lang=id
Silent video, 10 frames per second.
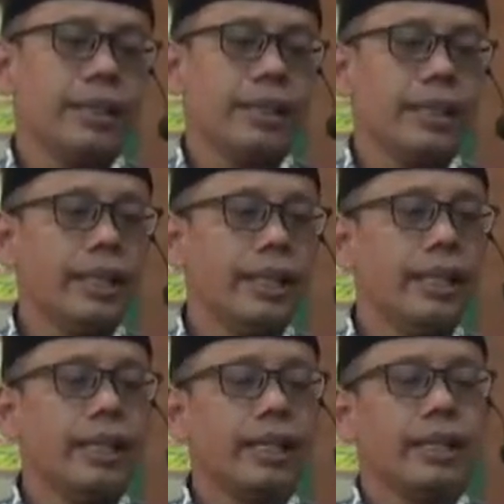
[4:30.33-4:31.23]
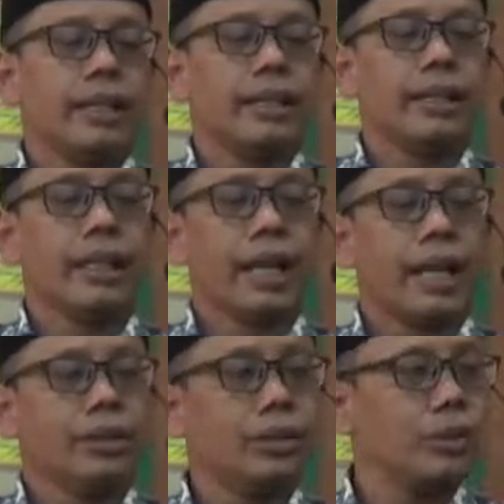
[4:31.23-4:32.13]
Ini
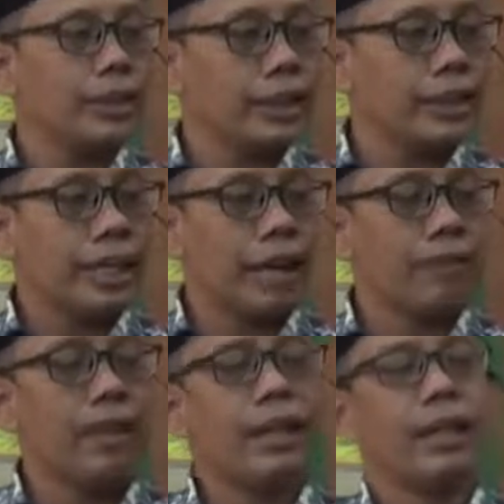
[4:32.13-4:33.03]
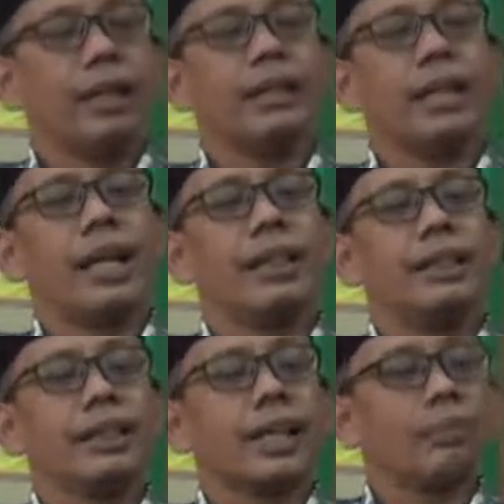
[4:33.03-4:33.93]
ketika juknis awal yang telah
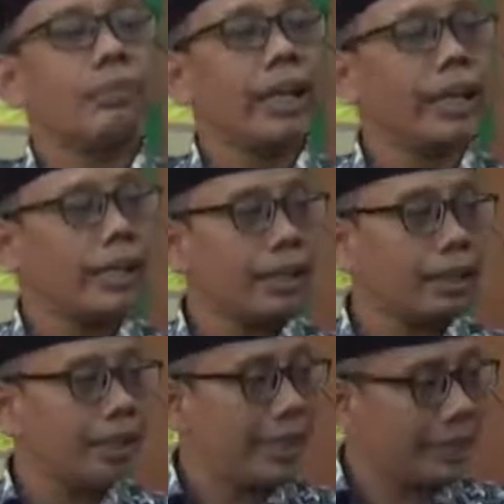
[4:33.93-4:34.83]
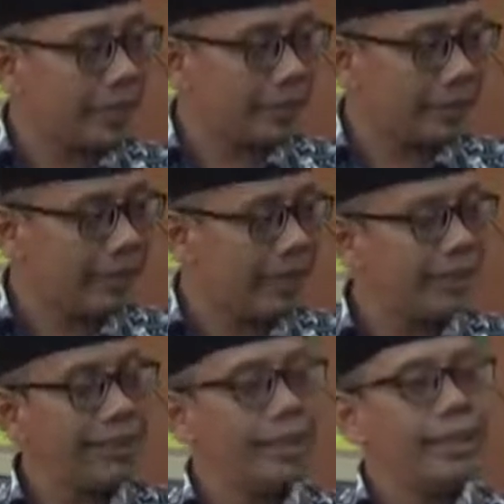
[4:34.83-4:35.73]
disampaikan kepada kami
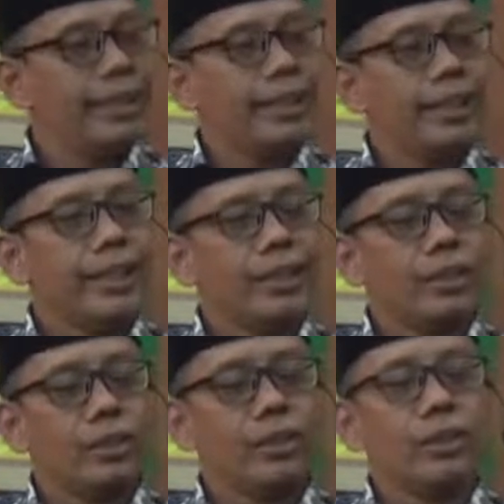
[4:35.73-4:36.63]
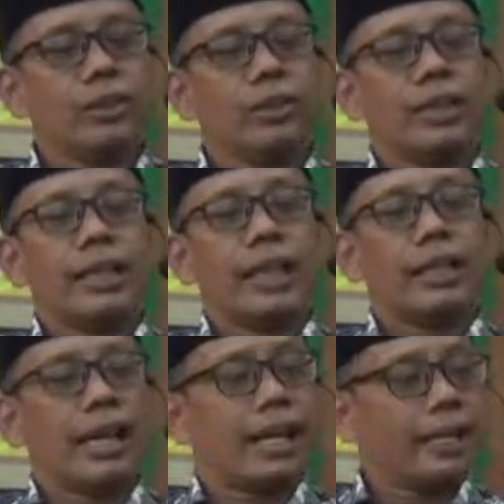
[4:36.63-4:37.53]
itu
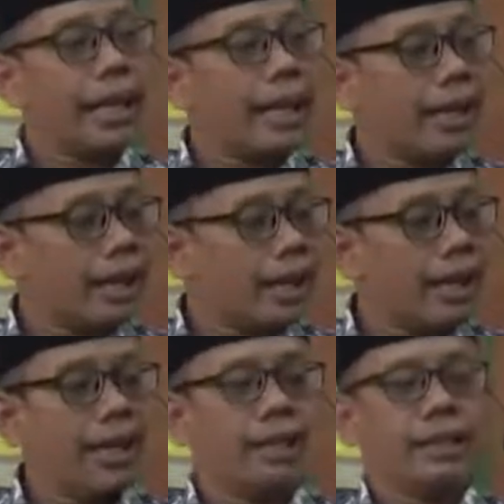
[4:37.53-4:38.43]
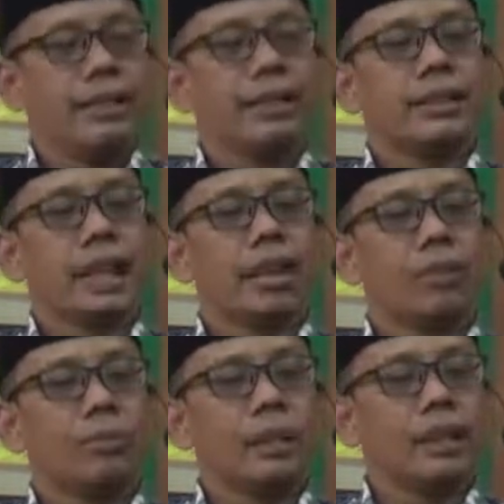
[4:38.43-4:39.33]
diantaranya adalah
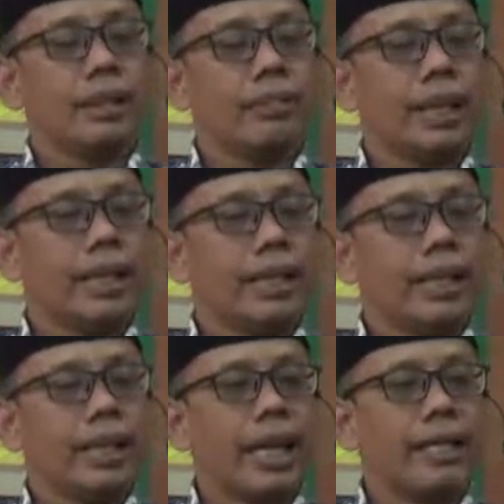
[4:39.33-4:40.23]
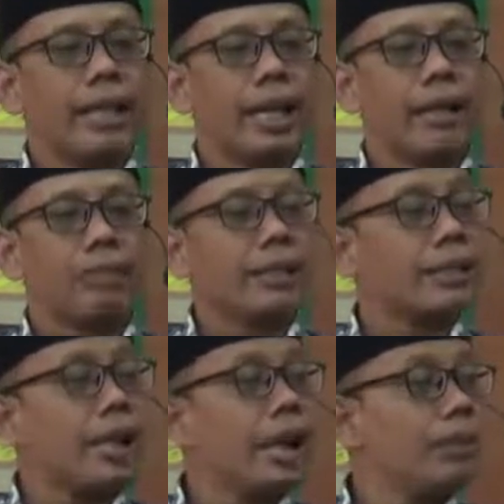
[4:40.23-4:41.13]
calon penerima ini adalah
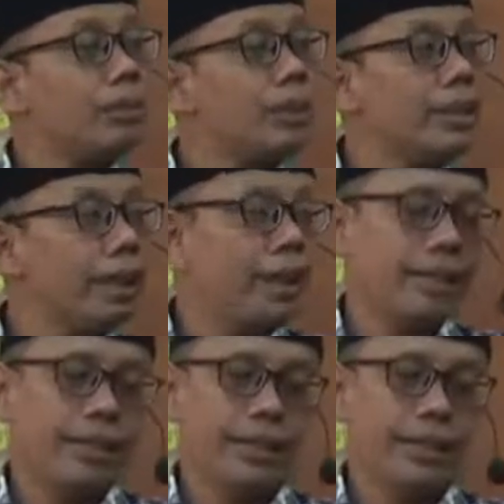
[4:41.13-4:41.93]
pasangan muda